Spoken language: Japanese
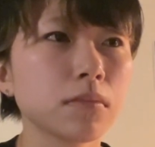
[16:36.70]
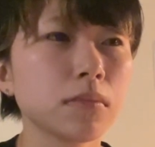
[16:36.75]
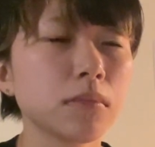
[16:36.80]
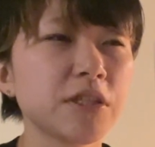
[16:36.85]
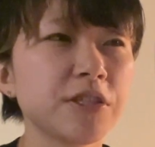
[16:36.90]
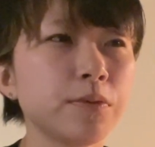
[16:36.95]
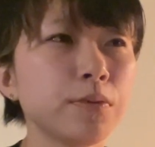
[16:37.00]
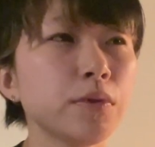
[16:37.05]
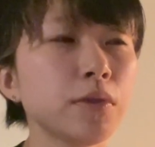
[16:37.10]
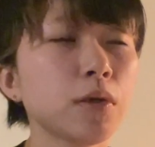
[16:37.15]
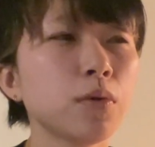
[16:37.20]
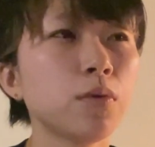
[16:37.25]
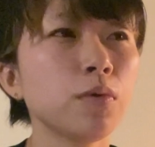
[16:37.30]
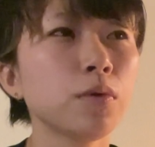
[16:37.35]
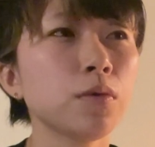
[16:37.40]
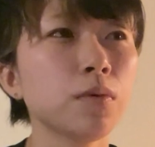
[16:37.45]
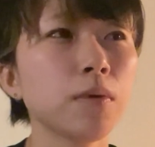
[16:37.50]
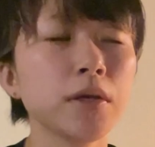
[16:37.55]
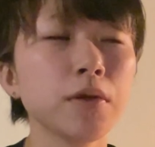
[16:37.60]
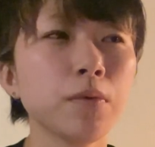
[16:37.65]
自分って
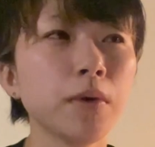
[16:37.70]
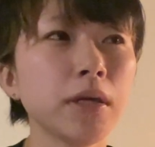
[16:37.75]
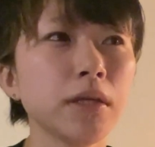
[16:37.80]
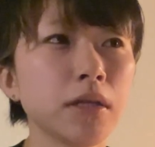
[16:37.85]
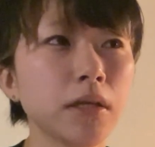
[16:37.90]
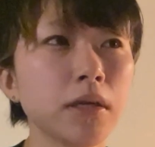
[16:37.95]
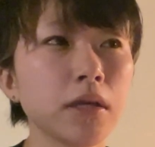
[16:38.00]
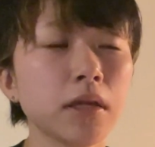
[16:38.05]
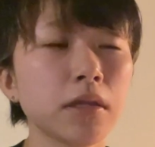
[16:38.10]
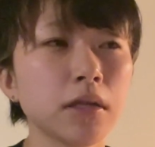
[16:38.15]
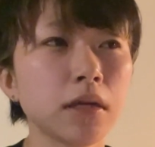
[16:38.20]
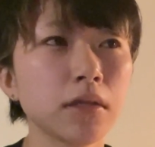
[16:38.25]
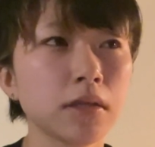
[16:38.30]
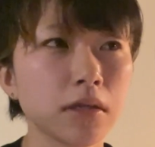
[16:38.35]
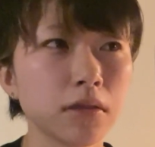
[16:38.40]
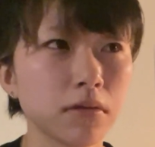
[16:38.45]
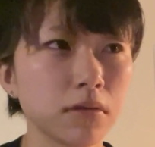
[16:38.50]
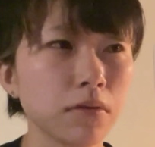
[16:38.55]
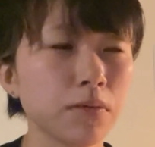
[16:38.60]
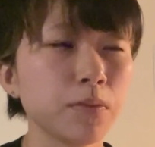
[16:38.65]
本当は弱い人間なん
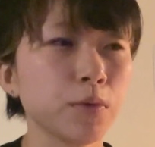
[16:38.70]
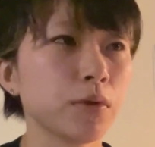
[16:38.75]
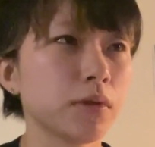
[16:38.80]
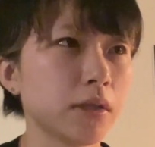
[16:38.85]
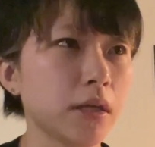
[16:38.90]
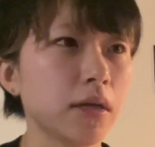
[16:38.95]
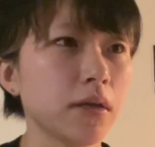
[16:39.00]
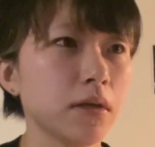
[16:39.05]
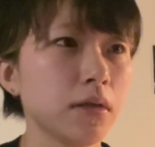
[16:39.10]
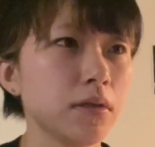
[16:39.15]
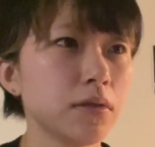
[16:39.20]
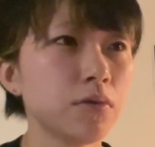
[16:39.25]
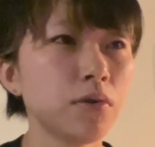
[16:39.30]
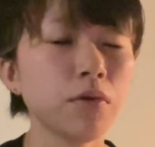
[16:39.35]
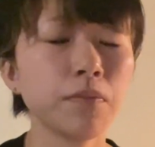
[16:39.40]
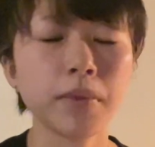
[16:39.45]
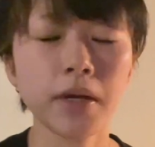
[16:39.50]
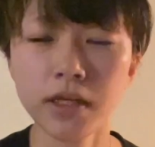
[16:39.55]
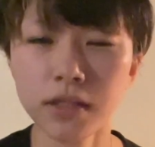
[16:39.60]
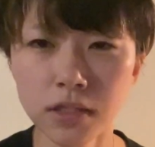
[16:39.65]
だって思ってそれ
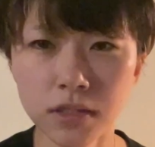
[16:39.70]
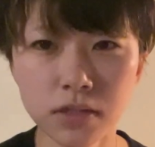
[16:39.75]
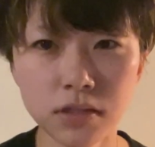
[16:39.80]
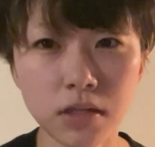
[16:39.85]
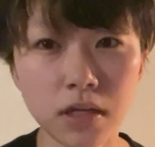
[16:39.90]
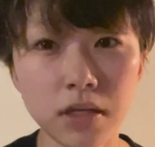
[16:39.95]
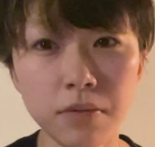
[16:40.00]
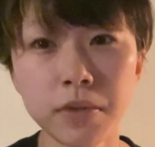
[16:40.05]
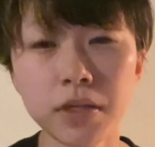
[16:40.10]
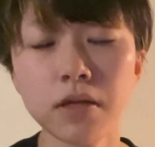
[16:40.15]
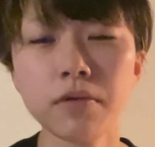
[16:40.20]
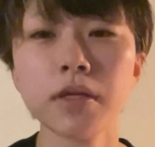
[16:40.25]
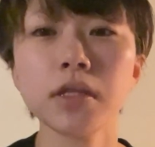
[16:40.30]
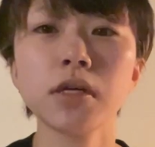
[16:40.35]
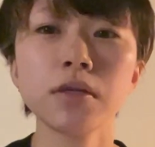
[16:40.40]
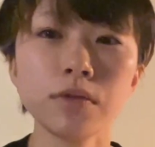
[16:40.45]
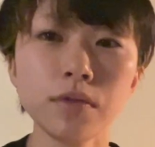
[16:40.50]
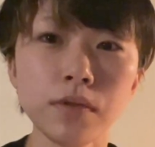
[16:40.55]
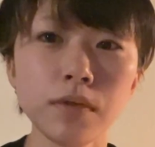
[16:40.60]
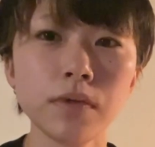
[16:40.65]
をマイナスな意味では
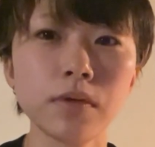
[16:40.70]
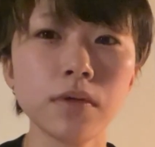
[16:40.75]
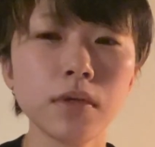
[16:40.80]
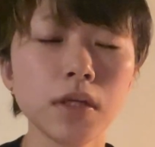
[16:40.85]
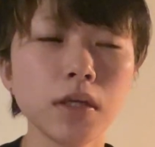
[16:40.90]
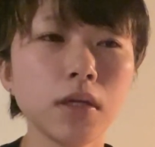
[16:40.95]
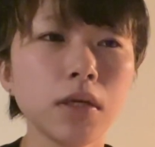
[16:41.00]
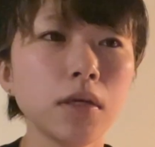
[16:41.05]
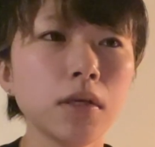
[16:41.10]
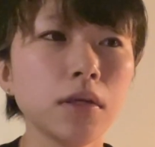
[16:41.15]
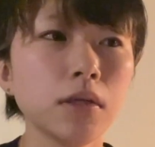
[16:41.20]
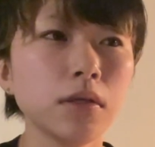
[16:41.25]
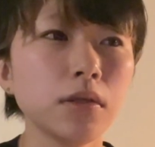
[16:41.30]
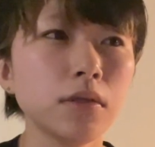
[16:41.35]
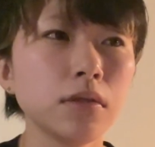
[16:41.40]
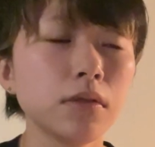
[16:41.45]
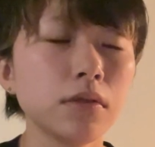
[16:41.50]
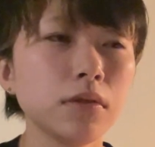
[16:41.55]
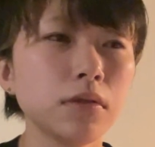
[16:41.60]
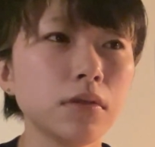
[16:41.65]
なく
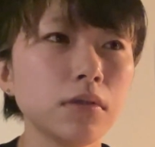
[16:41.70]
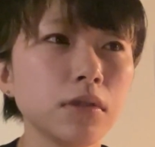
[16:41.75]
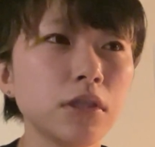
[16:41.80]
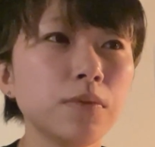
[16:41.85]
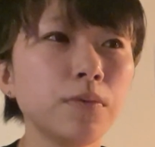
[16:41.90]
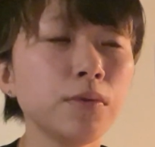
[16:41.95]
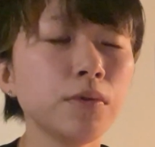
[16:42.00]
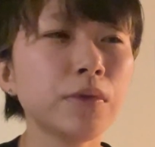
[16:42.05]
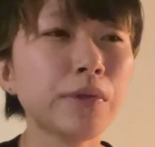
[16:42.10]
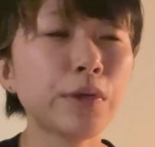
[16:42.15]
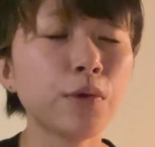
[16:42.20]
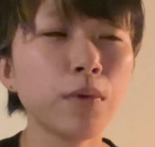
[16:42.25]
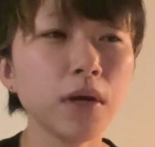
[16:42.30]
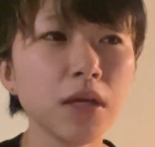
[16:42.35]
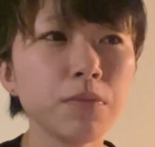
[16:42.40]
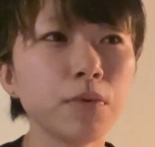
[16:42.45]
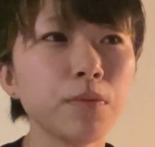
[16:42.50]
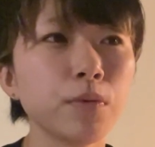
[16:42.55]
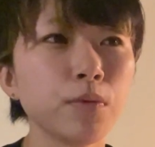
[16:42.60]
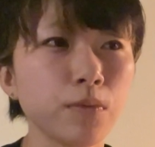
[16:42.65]
自分の弱
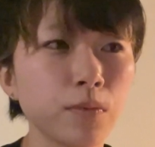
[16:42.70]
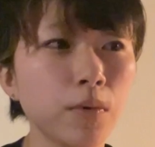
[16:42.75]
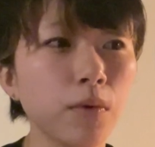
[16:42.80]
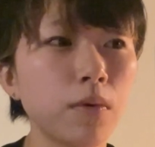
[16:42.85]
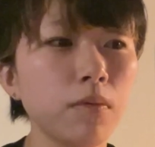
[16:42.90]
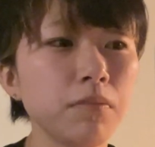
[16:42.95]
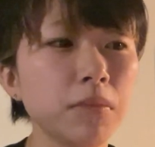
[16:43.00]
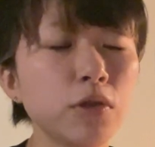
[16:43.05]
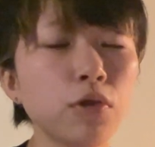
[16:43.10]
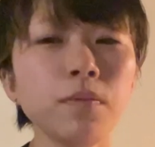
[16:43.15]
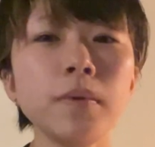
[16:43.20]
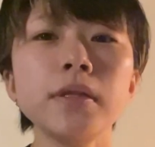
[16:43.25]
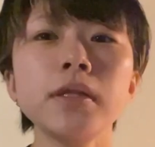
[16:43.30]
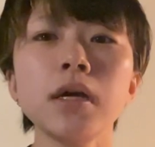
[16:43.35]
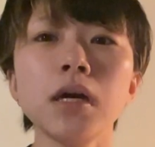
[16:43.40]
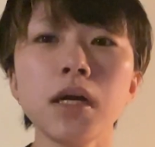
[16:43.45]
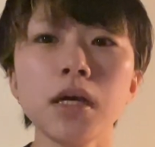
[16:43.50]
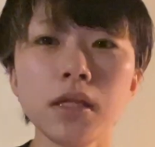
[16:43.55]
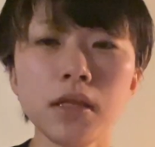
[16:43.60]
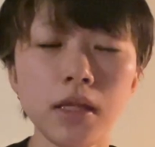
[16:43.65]
い部分を認めて
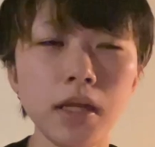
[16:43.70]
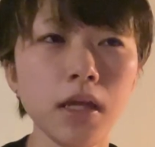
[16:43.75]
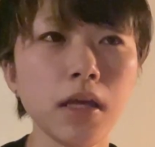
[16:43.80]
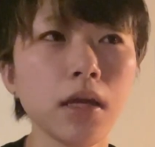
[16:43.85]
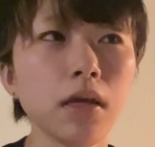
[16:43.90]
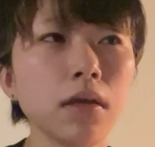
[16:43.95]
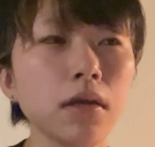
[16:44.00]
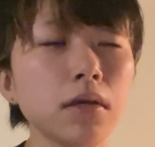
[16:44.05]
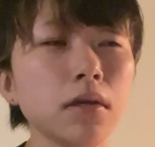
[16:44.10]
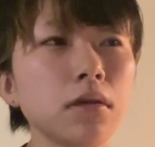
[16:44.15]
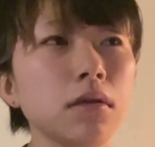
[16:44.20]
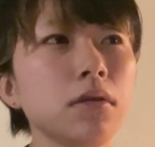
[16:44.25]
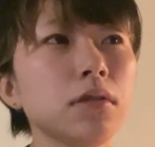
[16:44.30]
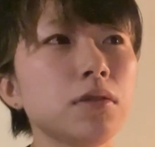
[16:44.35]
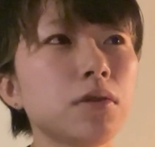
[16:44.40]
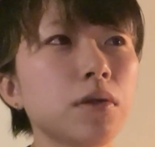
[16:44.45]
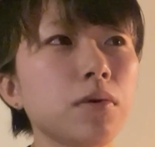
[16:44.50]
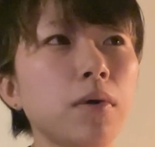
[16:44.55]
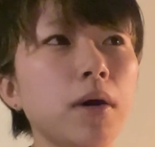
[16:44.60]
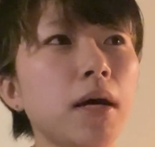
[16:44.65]
あげて
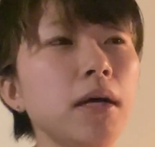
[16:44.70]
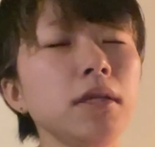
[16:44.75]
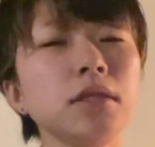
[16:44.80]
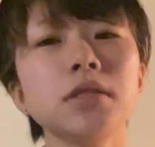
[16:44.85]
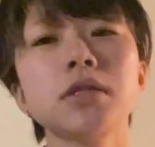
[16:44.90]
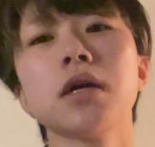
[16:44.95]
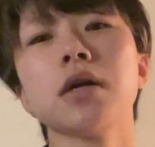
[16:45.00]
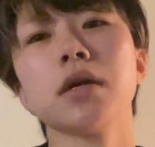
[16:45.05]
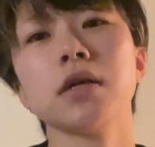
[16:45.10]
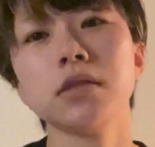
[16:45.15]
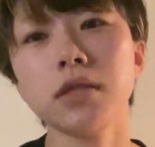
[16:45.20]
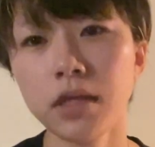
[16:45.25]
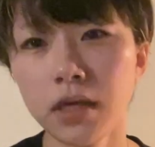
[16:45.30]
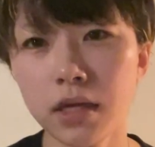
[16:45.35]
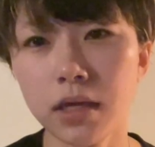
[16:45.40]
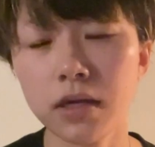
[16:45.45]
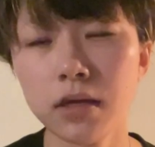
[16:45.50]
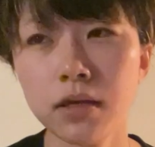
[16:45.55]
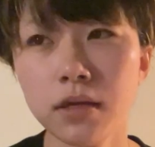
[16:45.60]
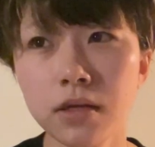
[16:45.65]
それを愛してあげて
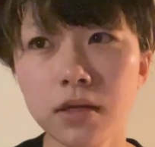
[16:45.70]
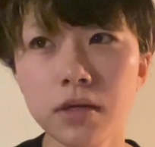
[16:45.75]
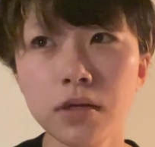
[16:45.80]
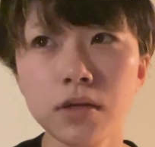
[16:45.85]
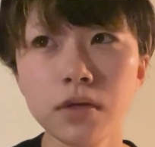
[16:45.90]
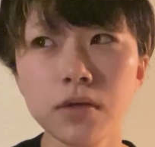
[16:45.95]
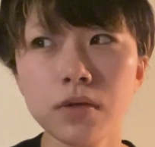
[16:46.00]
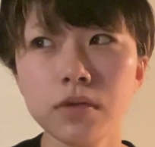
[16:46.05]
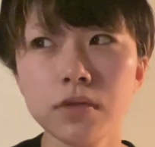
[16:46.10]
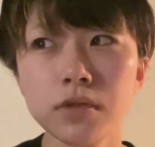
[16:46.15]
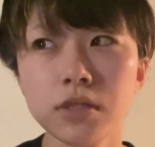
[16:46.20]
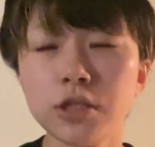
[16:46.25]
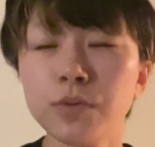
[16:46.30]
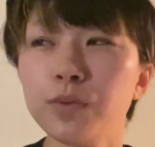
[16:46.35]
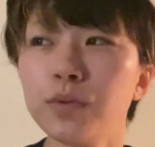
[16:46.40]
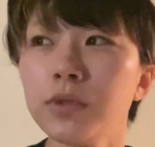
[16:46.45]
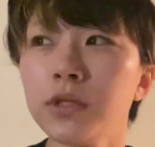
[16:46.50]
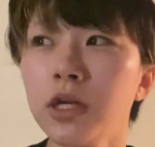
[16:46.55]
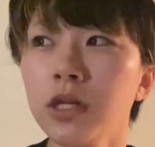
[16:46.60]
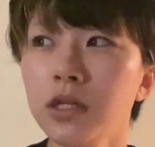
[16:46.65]
自
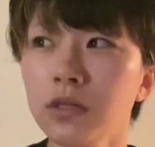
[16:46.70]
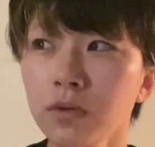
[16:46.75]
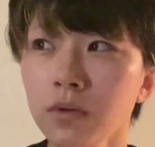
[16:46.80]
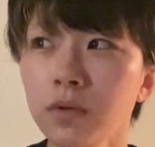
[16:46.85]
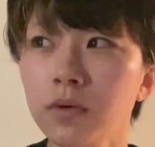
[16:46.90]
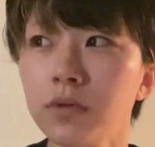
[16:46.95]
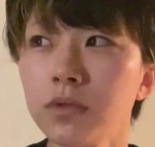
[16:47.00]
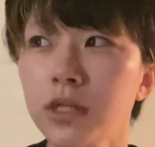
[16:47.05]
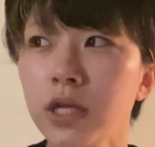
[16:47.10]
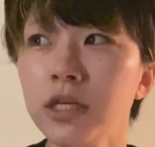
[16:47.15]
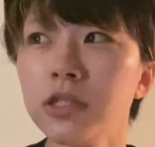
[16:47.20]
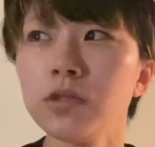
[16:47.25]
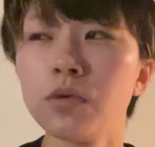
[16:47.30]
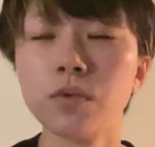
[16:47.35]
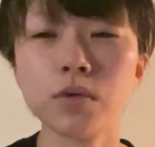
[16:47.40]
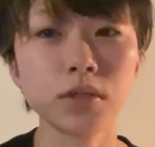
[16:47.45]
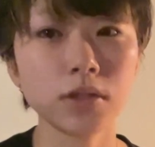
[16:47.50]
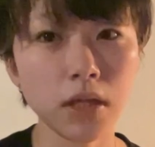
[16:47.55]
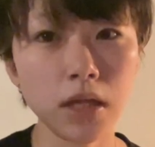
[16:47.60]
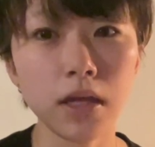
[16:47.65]
分なりの対処
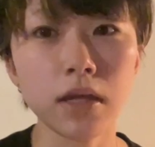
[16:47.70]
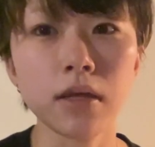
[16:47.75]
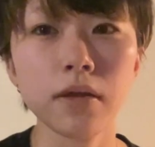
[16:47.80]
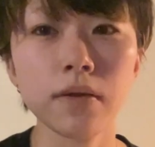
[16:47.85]
をして